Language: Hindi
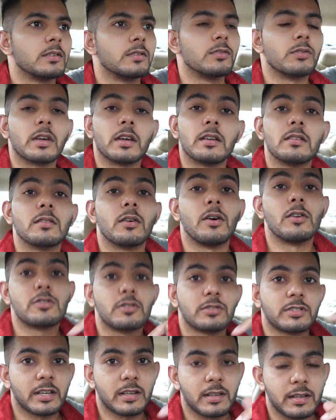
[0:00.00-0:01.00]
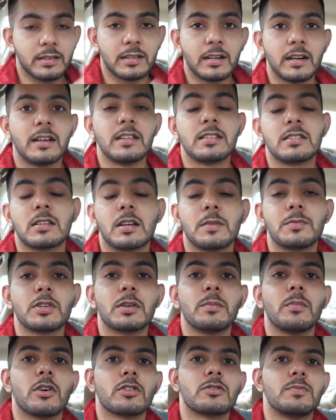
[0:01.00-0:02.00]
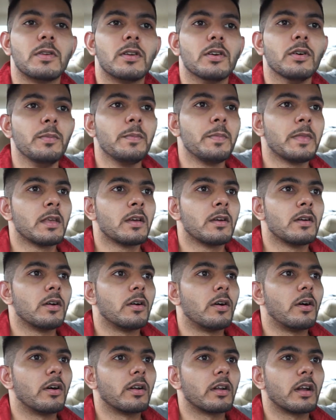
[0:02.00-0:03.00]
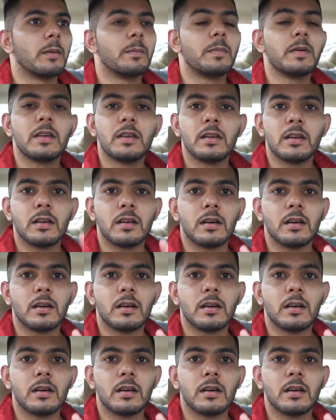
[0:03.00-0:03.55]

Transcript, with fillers: यू कैन ऑल्सो चेक इन द डिस्क्रिप्शन बॉक्स बिलो और अभी